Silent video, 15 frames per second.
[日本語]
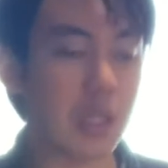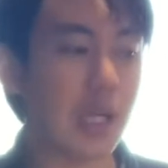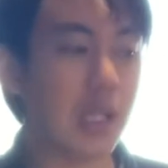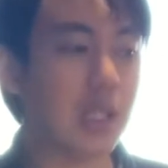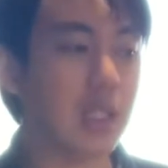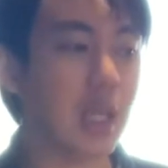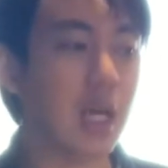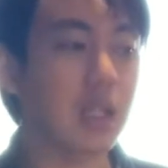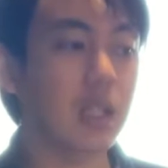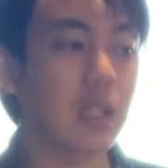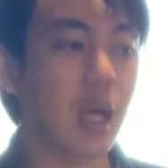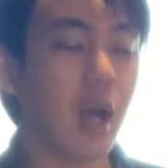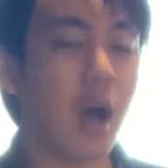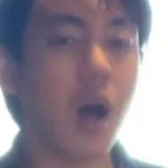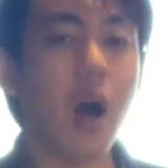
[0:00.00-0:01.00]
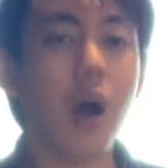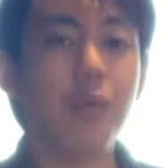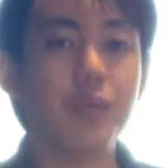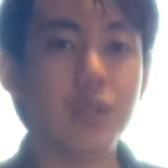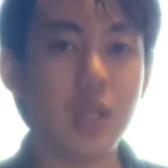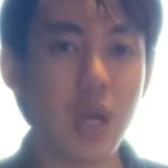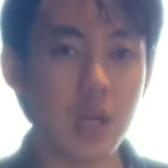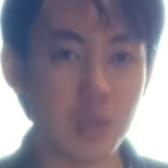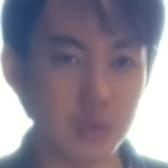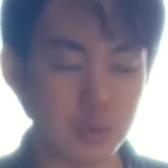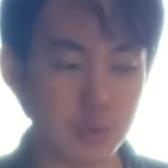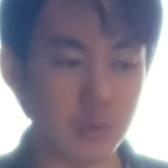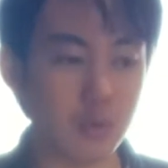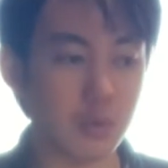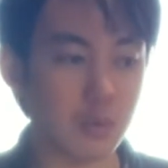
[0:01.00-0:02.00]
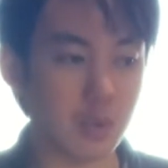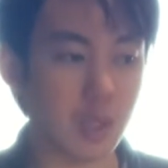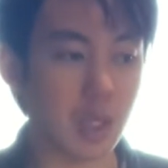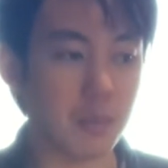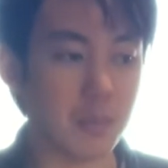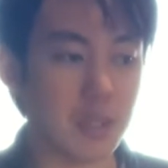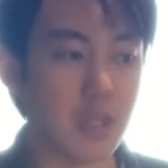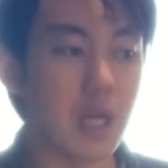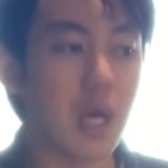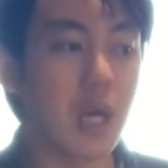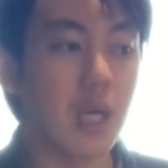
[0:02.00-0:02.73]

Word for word: 第3弾、ハーフサークルというのをやります。